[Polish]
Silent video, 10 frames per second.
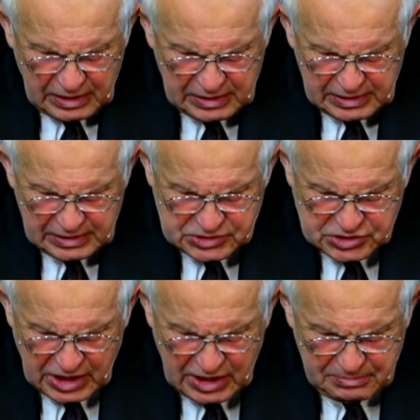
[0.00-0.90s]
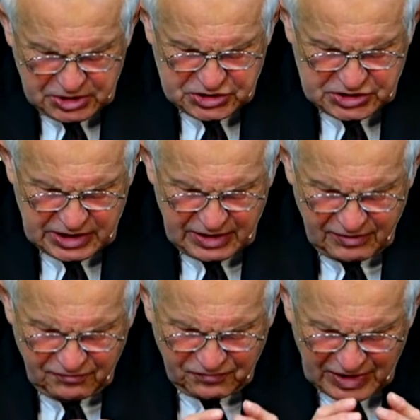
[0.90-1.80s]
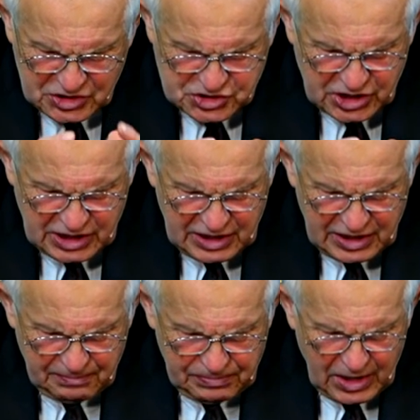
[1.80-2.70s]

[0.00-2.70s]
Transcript: e, żebyście walczyli